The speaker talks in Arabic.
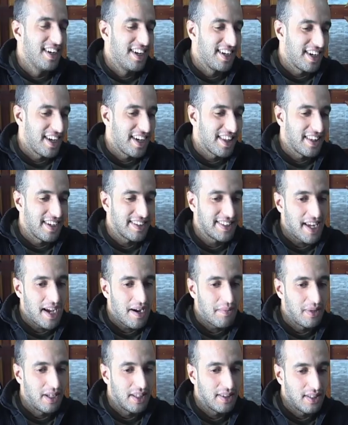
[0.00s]
هنا اش
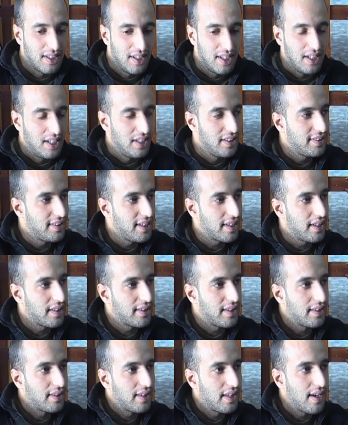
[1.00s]
عملت
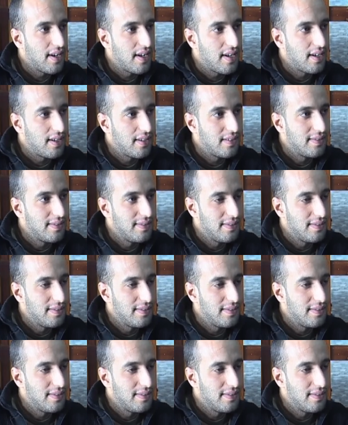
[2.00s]
سكت التران